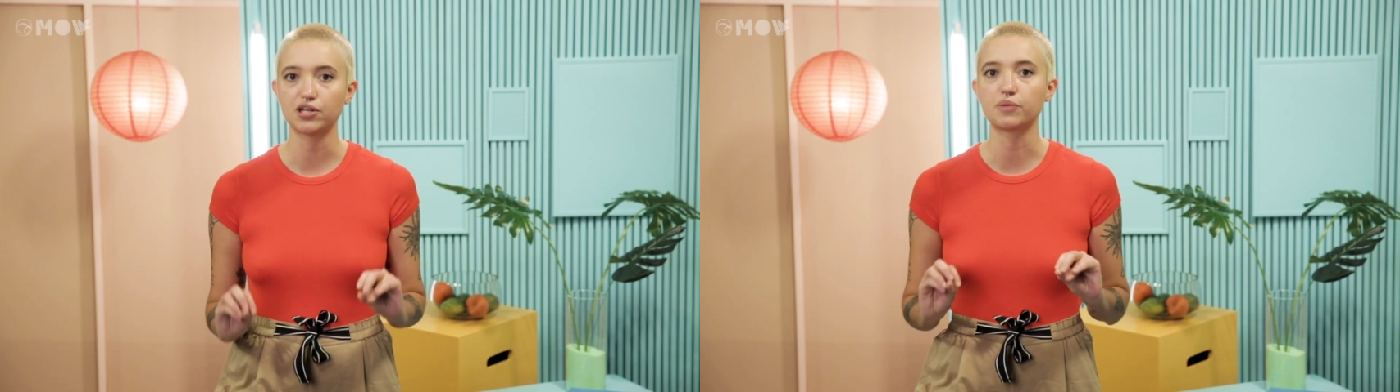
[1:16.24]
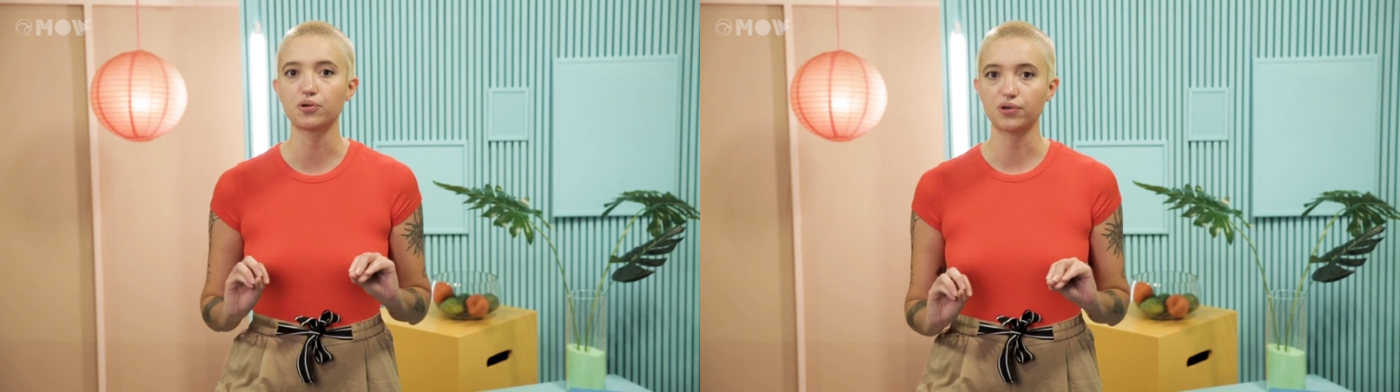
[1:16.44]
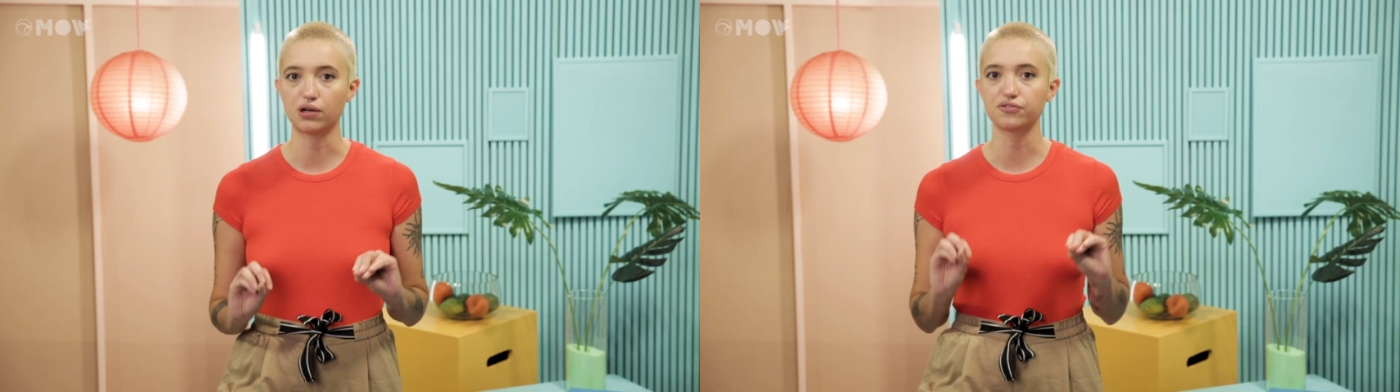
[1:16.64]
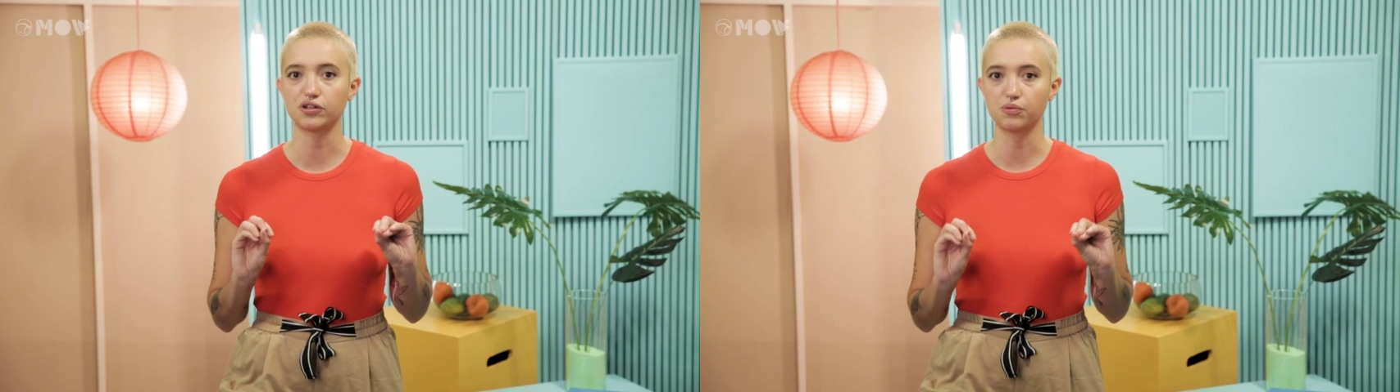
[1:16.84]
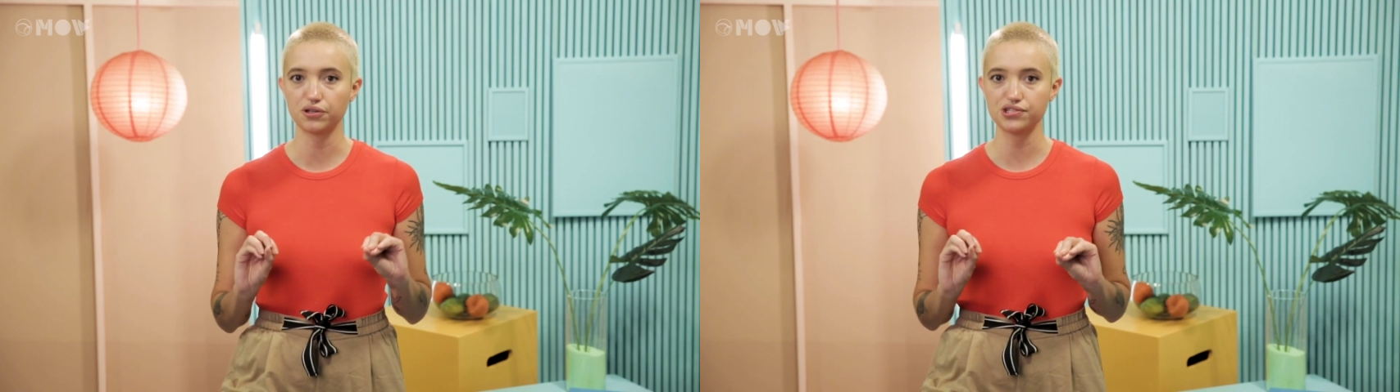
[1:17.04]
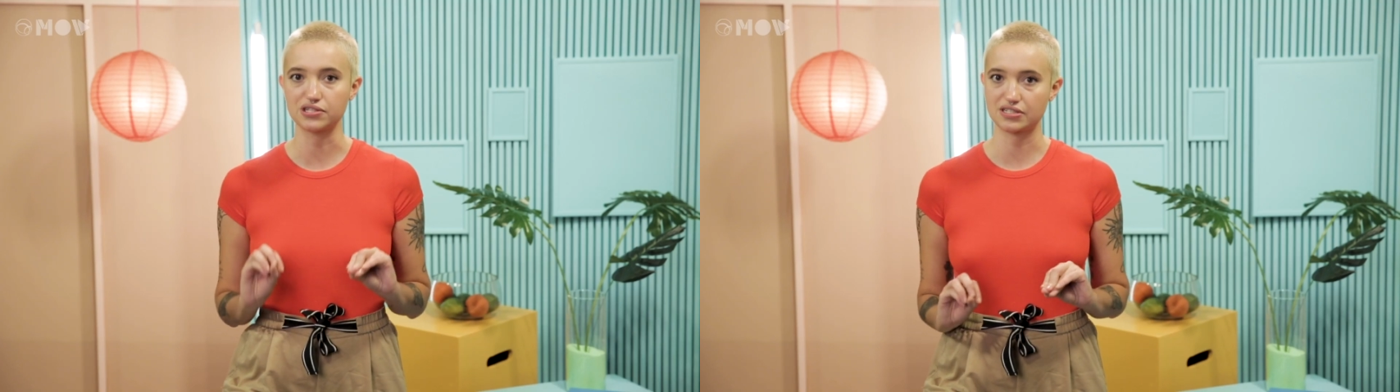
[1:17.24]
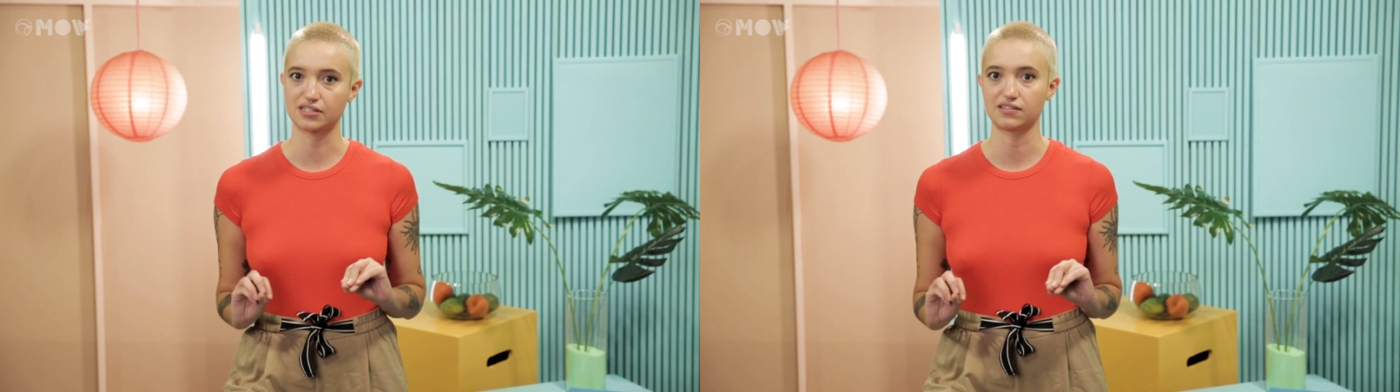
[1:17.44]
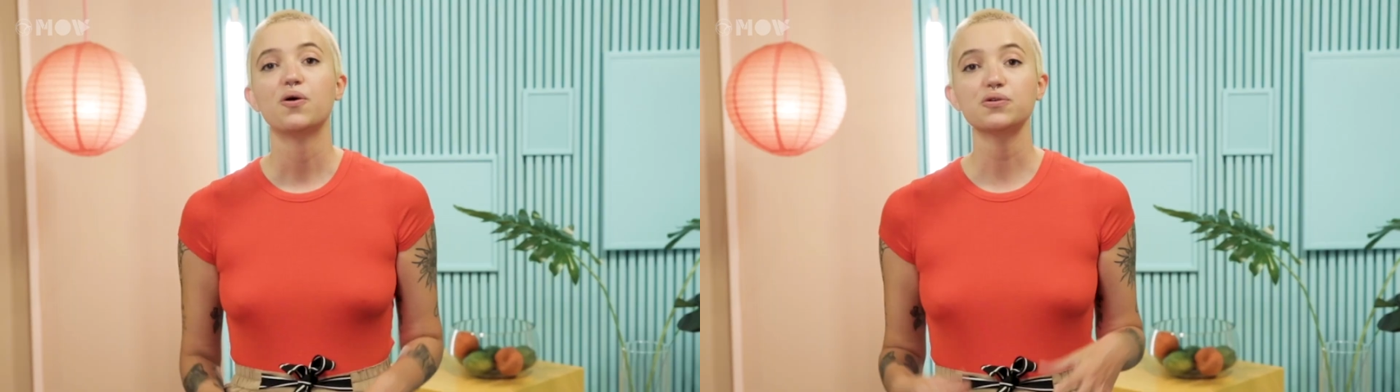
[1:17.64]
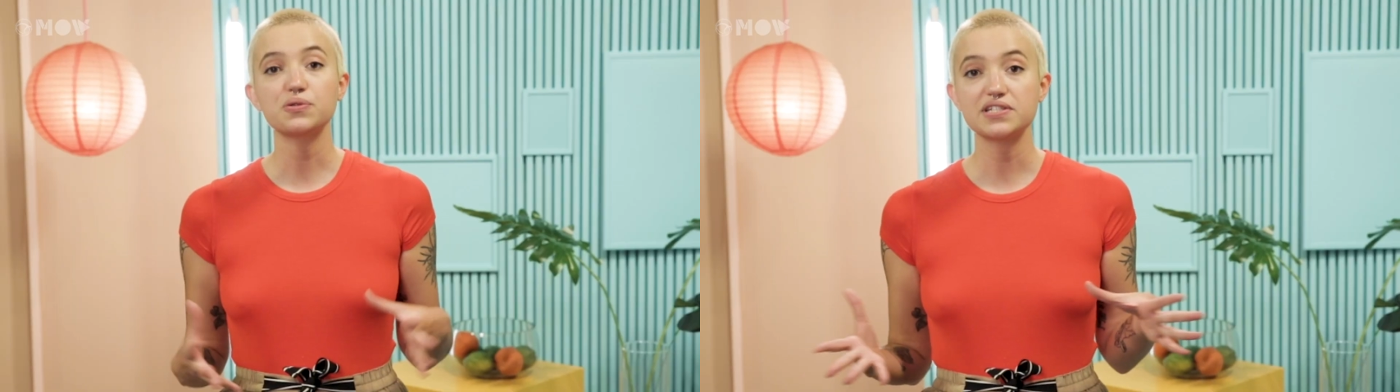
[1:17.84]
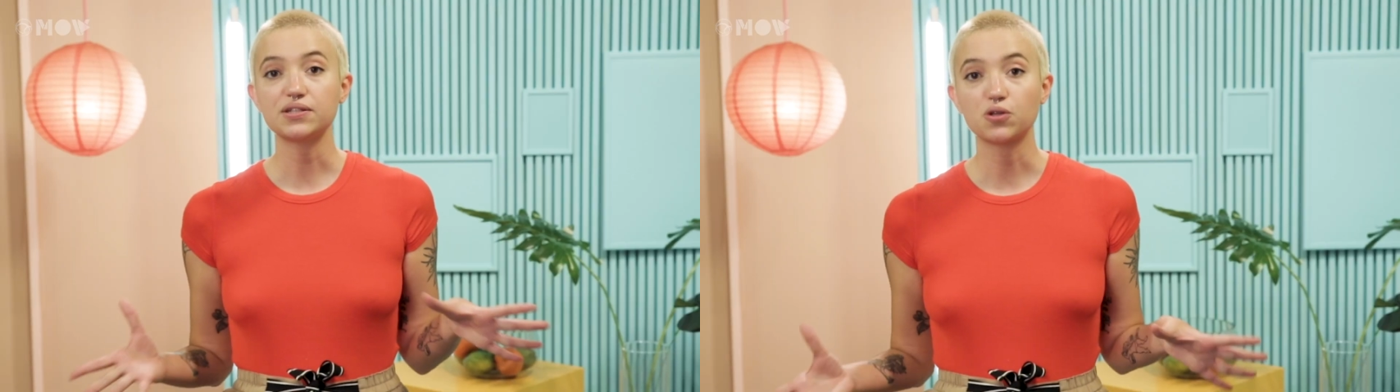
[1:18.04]
é melhor procurar um oftalmologista.
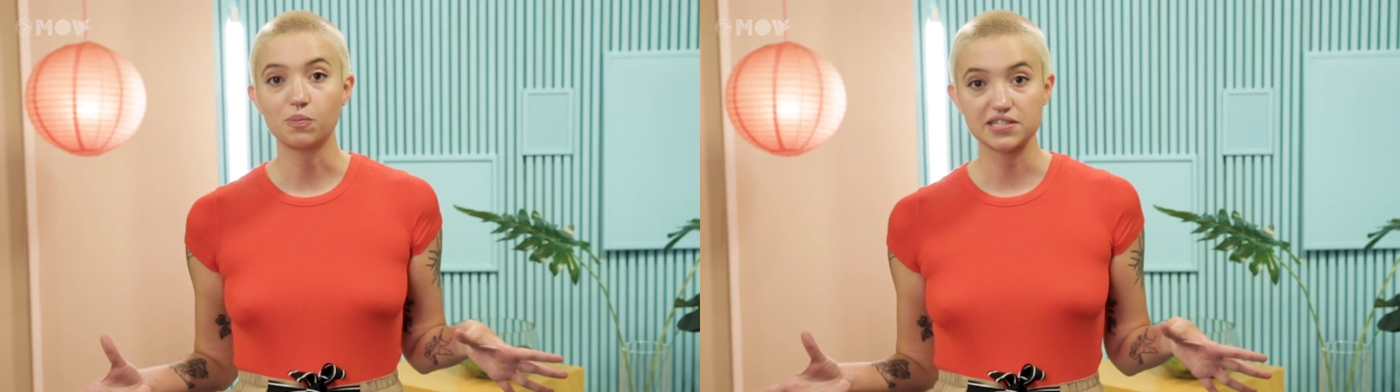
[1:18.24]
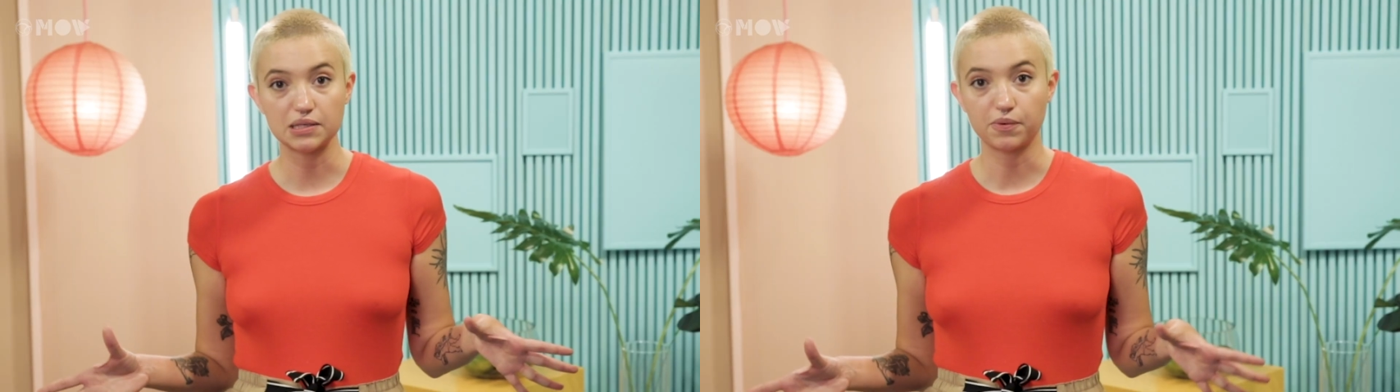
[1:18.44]
Outros sintomas